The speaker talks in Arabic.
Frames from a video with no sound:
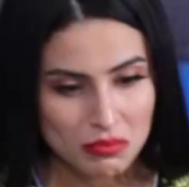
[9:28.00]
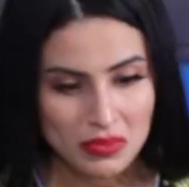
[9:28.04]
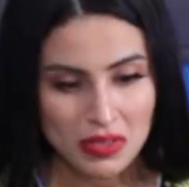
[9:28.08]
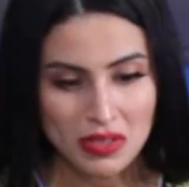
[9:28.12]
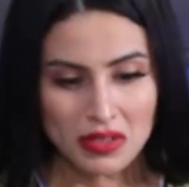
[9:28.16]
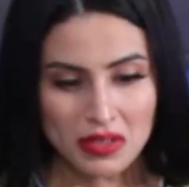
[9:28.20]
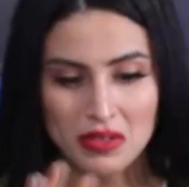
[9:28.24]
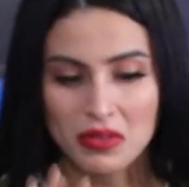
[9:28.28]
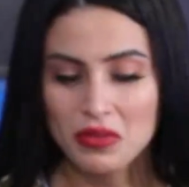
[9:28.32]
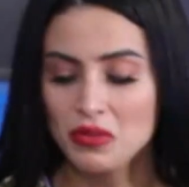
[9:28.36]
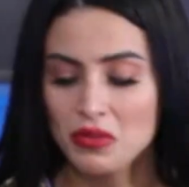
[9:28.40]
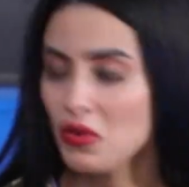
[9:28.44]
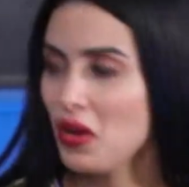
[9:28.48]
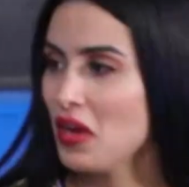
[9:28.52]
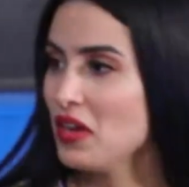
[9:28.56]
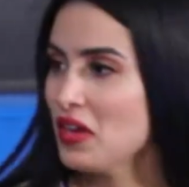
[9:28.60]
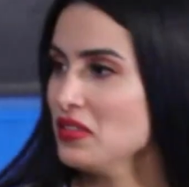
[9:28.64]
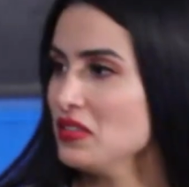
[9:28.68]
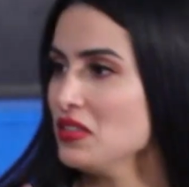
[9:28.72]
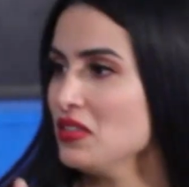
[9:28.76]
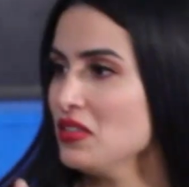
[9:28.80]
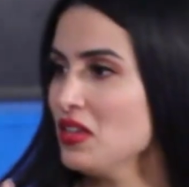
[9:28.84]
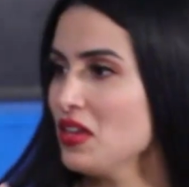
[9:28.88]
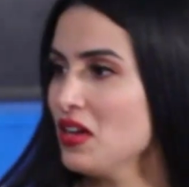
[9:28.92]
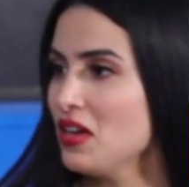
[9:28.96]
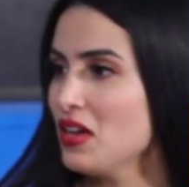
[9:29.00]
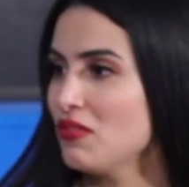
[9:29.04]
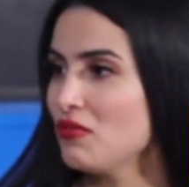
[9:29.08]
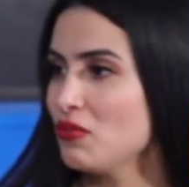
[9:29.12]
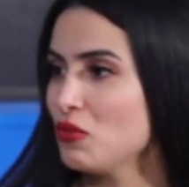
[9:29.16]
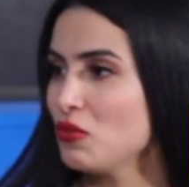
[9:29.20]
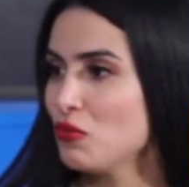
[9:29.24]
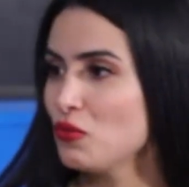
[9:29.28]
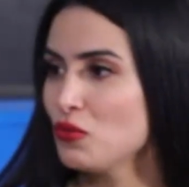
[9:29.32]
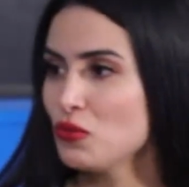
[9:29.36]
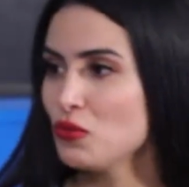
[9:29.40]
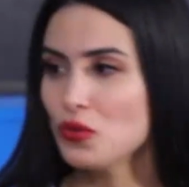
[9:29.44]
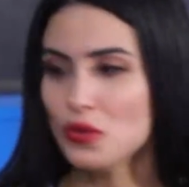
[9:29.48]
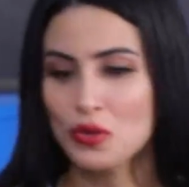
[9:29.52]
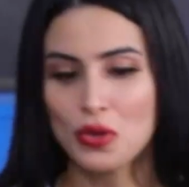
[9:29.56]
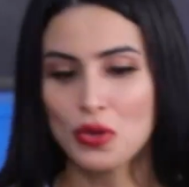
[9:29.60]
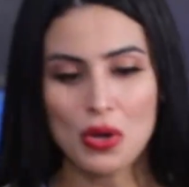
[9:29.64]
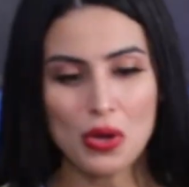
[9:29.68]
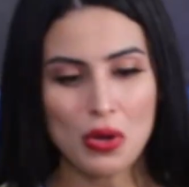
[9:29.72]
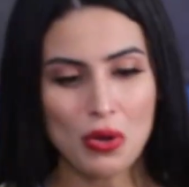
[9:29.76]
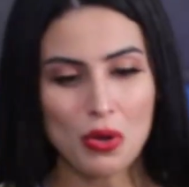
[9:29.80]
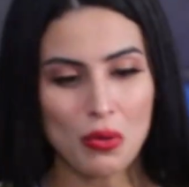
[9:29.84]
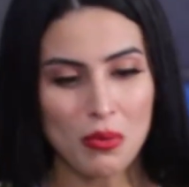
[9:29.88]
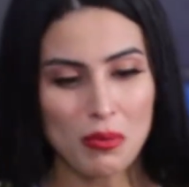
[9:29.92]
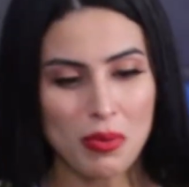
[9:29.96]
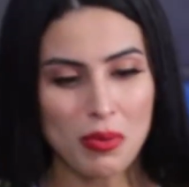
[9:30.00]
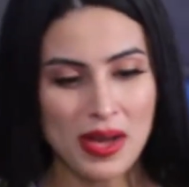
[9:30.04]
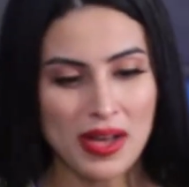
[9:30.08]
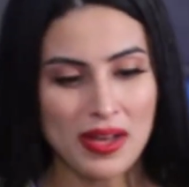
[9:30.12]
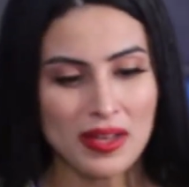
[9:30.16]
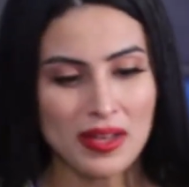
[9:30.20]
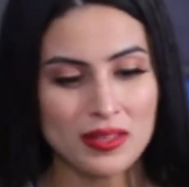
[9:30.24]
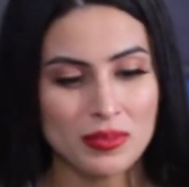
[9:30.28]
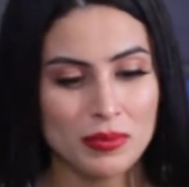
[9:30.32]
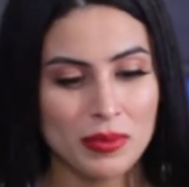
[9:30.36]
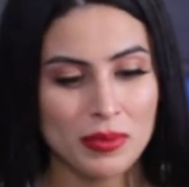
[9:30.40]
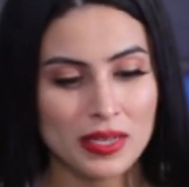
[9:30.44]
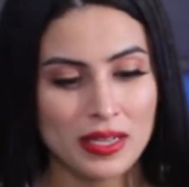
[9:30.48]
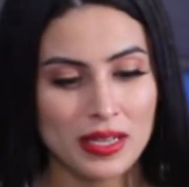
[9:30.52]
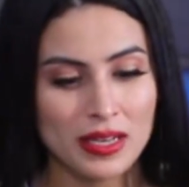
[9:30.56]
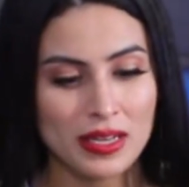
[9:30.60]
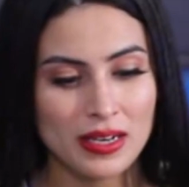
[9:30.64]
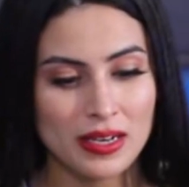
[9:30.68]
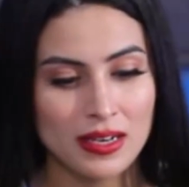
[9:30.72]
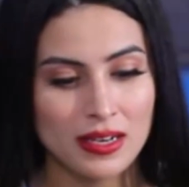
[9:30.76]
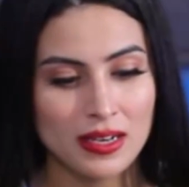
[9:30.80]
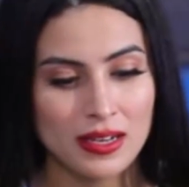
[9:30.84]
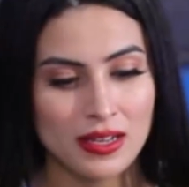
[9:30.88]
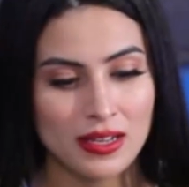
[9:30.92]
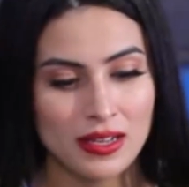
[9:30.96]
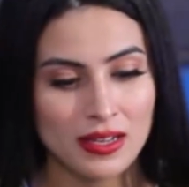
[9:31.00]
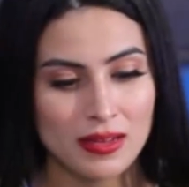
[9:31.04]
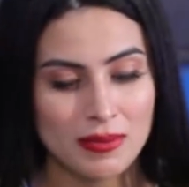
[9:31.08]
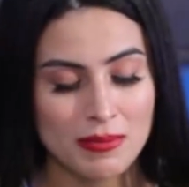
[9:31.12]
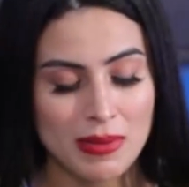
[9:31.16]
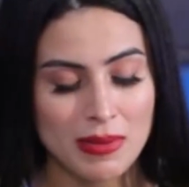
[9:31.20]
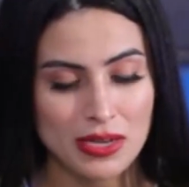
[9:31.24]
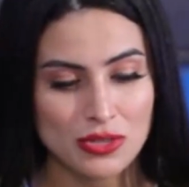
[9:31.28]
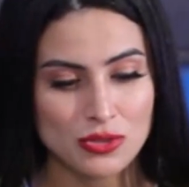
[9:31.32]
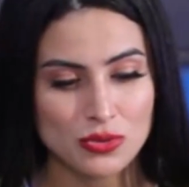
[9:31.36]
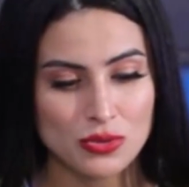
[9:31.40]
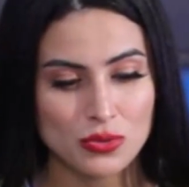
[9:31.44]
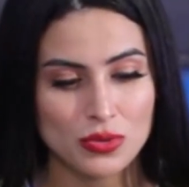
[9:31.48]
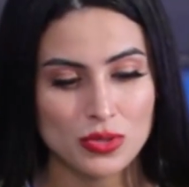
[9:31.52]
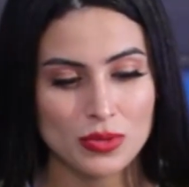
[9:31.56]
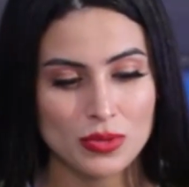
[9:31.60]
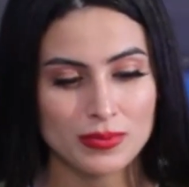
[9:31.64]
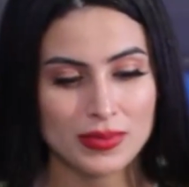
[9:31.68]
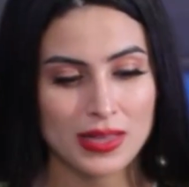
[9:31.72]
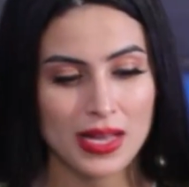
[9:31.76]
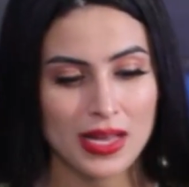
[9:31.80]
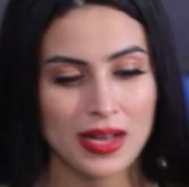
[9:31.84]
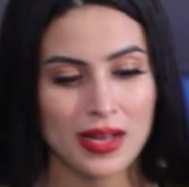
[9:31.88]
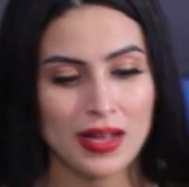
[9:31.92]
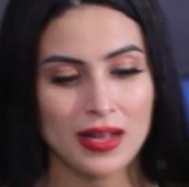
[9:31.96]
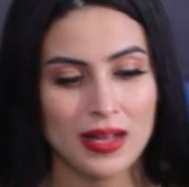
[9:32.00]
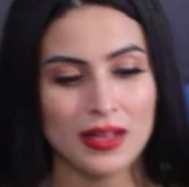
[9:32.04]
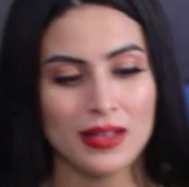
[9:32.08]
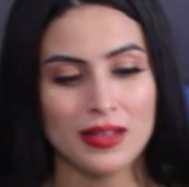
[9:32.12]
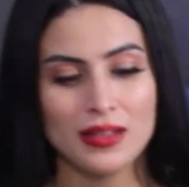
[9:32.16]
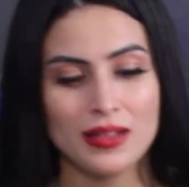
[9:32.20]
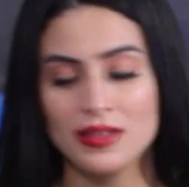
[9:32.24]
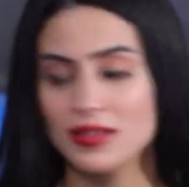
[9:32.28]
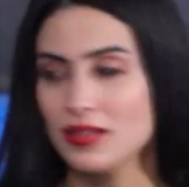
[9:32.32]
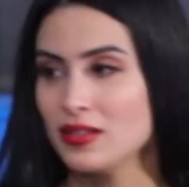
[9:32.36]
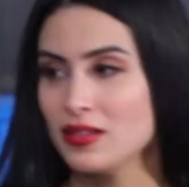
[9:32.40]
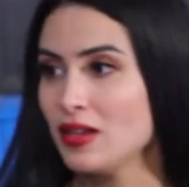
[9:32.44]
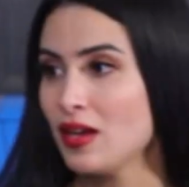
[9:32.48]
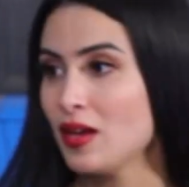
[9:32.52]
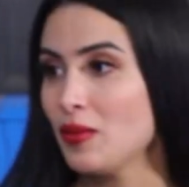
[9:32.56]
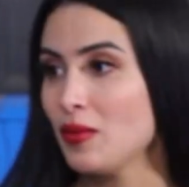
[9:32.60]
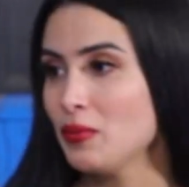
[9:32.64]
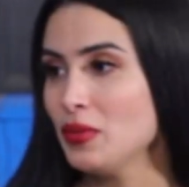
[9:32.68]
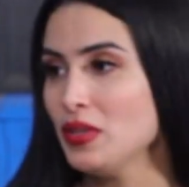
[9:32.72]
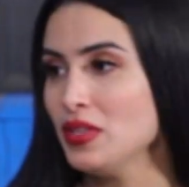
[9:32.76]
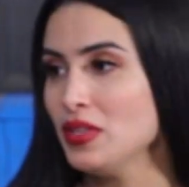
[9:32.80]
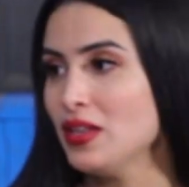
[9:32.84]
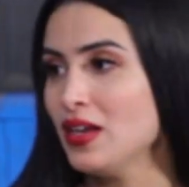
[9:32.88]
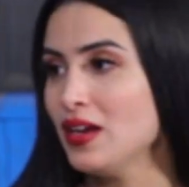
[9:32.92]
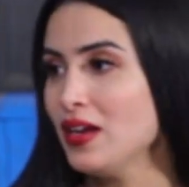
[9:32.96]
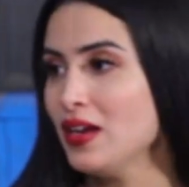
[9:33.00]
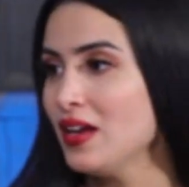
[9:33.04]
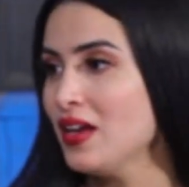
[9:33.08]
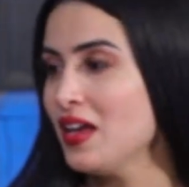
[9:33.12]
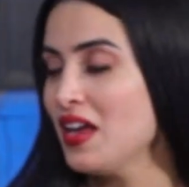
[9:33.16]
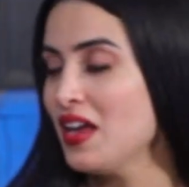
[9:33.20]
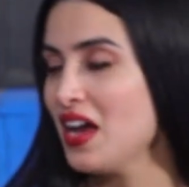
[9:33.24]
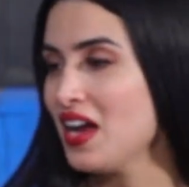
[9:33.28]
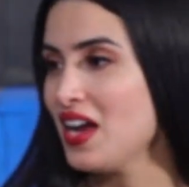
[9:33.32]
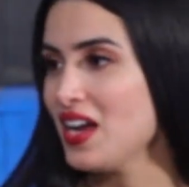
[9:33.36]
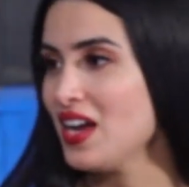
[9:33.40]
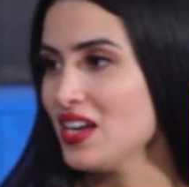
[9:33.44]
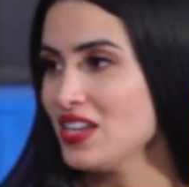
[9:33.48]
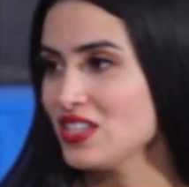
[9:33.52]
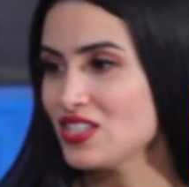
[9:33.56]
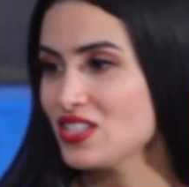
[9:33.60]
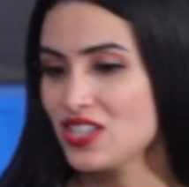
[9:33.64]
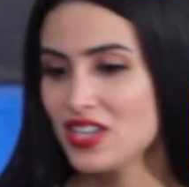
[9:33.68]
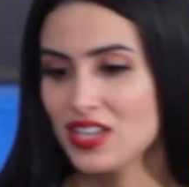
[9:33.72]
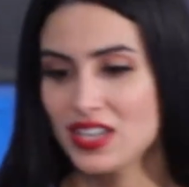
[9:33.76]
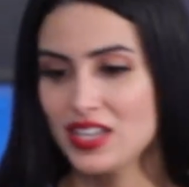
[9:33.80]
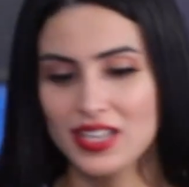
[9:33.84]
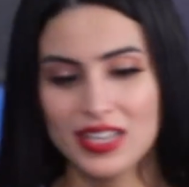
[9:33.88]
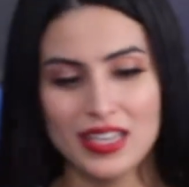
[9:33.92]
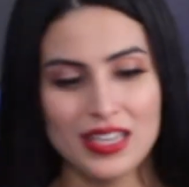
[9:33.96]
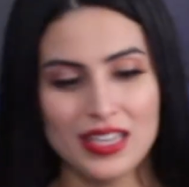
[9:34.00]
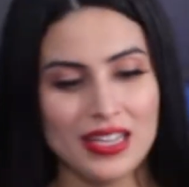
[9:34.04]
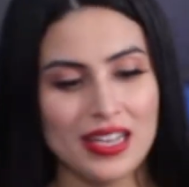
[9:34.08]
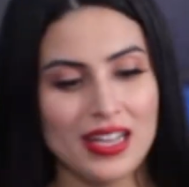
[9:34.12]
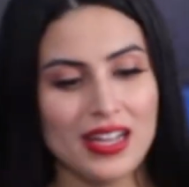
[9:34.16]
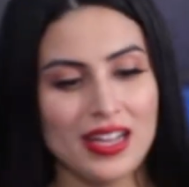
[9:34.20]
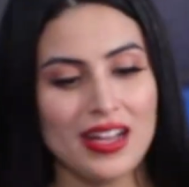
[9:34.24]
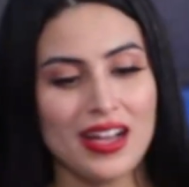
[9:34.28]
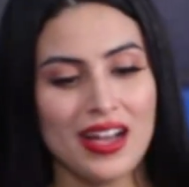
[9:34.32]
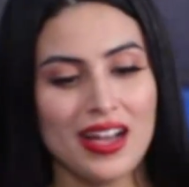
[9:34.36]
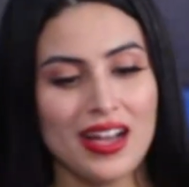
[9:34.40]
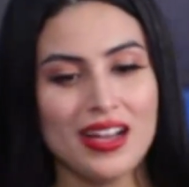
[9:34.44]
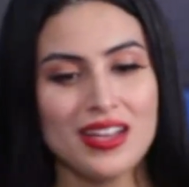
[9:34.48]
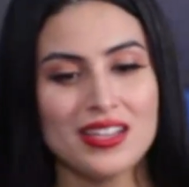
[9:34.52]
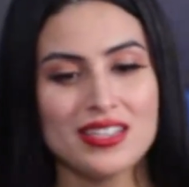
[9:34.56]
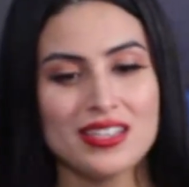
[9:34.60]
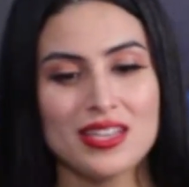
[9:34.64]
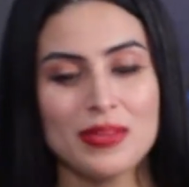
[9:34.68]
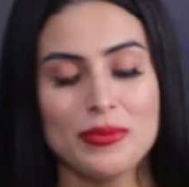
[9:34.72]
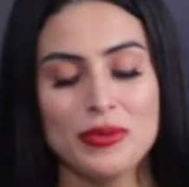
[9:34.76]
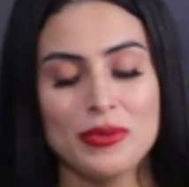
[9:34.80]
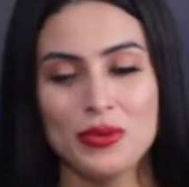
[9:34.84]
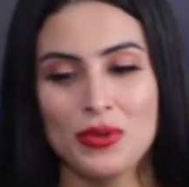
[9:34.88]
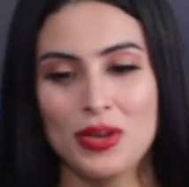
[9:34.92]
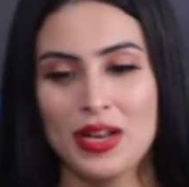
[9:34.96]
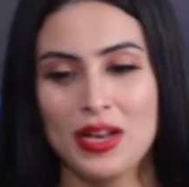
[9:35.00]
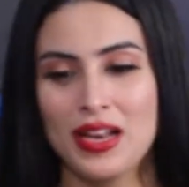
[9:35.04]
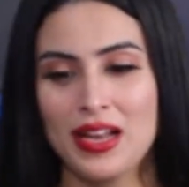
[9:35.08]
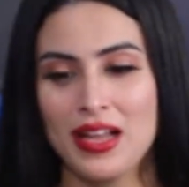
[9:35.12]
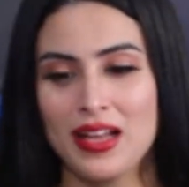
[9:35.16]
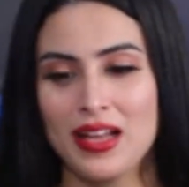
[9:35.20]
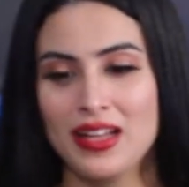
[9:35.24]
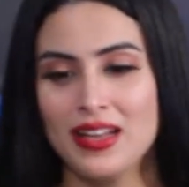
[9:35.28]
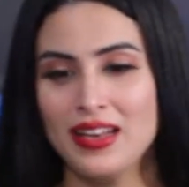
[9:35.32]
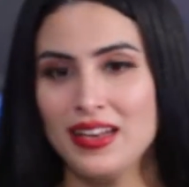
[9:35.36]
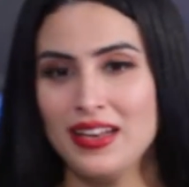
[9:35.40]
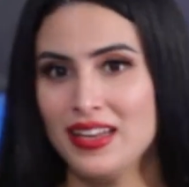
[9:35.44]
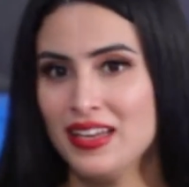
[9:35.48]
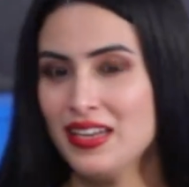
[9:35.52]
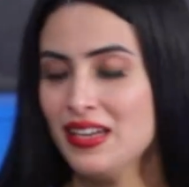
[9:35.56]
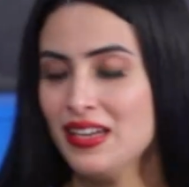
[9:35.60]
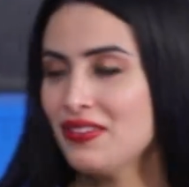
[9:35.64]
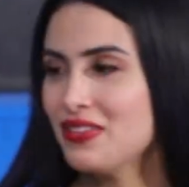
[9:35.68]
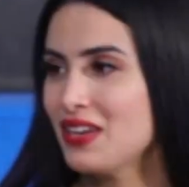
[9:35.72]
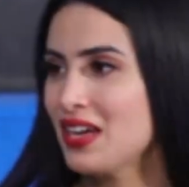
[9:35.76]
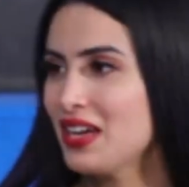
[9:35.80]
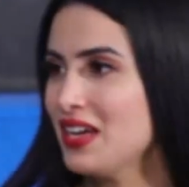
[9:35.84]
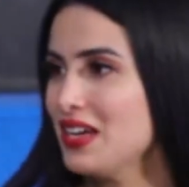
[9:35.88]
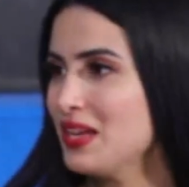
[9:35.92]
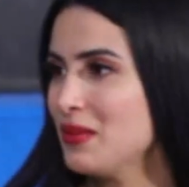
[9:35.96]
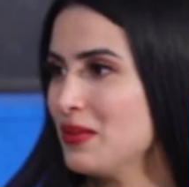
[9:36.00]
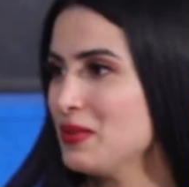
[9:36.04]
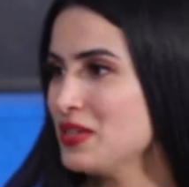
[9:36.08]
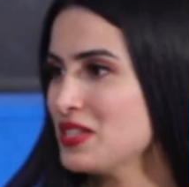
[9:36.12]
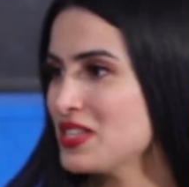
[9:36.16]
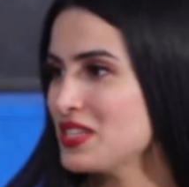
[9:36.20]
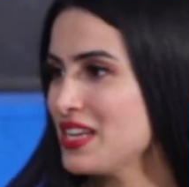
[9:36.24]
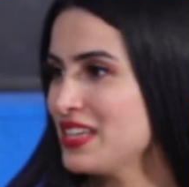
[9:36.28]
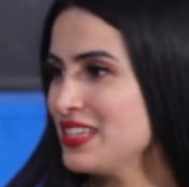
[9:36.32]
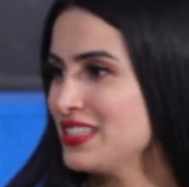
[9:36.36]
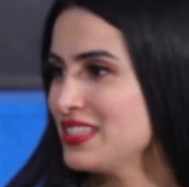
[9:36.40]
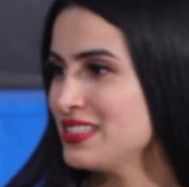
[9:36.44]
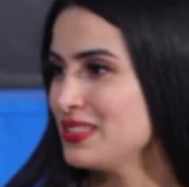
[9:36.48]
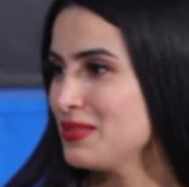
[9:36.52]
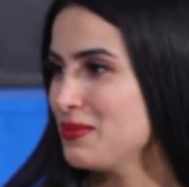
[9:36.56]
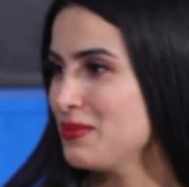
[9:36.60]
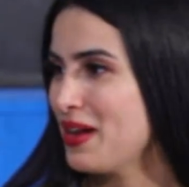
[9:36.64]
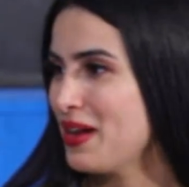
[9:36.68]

تك وحطيناها في الفور وبعد بك المعجون نتاع عبيده عبيده حاجه هيله حاجه من وراء العقل انا فرحانه برشا اللي انت